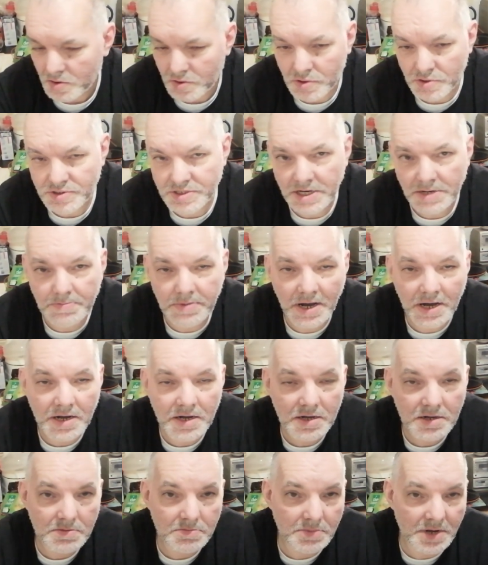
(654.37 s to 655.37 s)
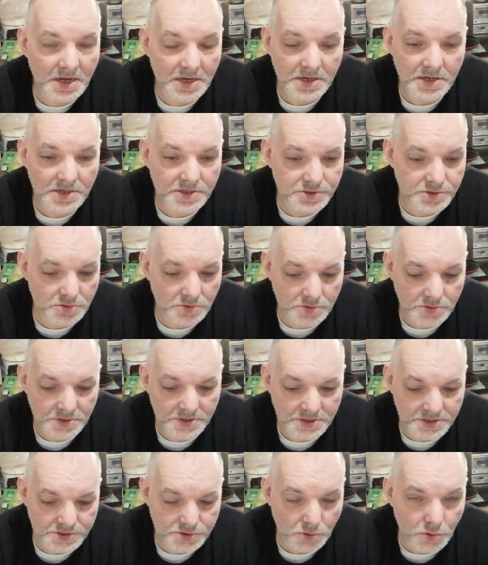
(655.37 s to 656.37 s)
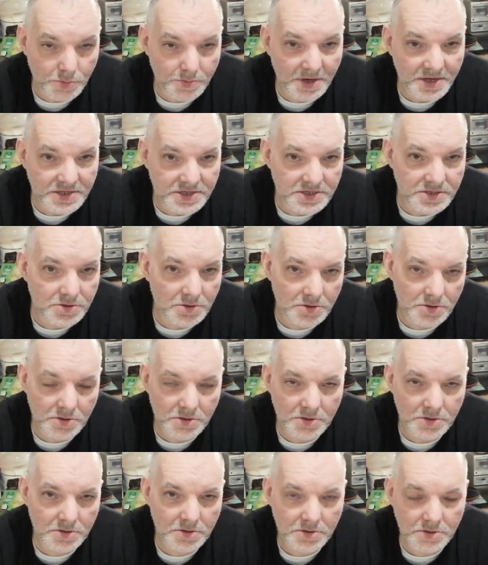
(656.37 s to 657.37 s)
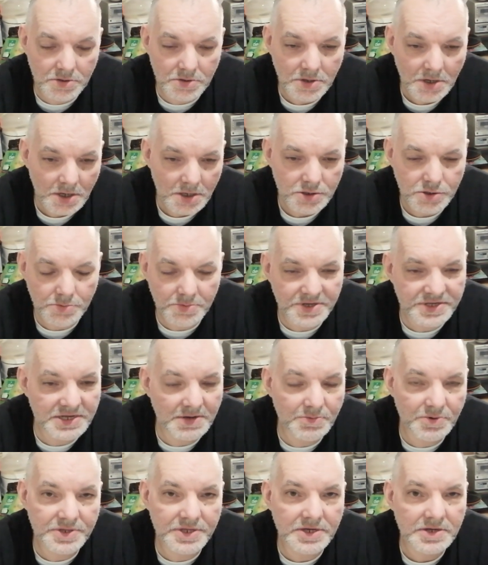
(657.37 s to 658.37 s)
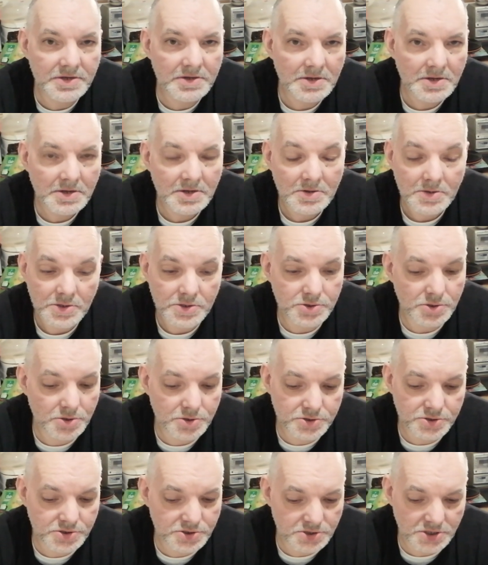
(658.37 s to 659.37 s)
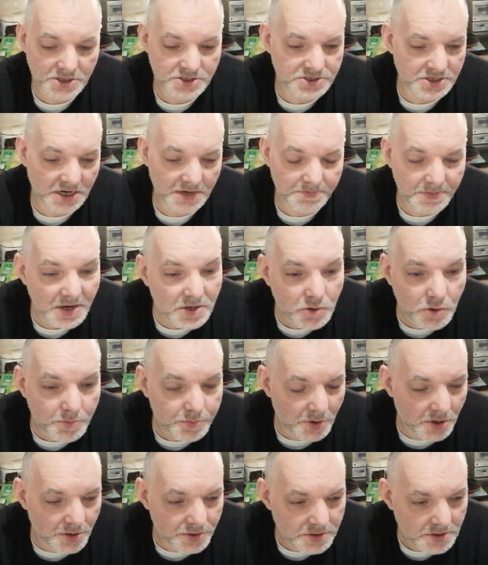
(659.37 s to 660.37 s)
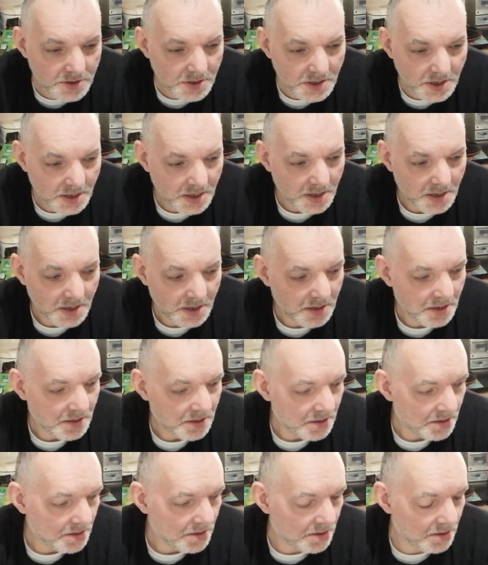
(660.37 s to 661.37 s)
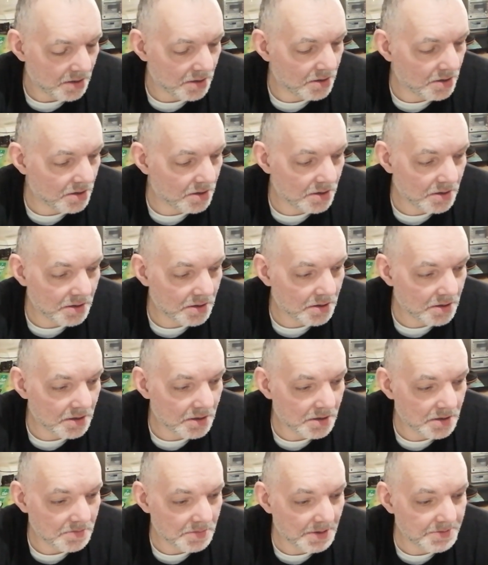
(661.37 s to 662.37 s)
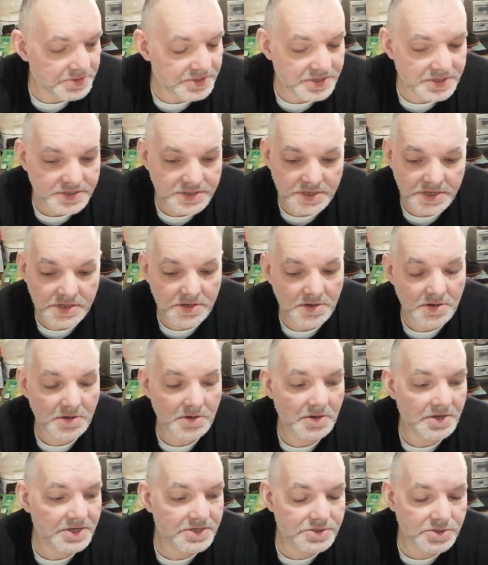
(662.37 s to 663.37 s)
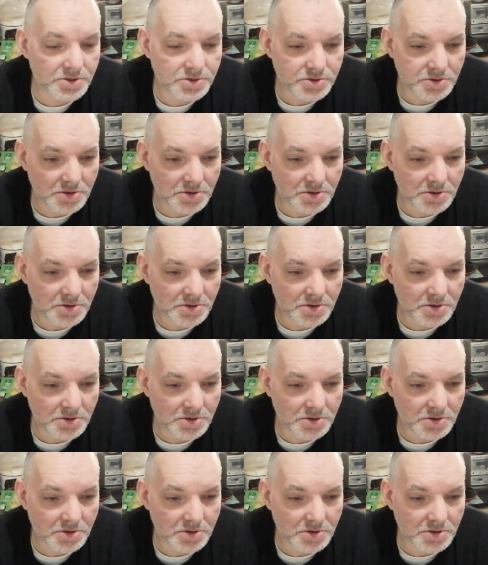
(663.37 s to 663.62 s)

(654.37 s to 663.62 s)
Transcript: que je les bats, bah, ils, sont, ils seront bannis de mes abonnés. Je chercherai pas à comprendre. Euh, même si c'est euh, X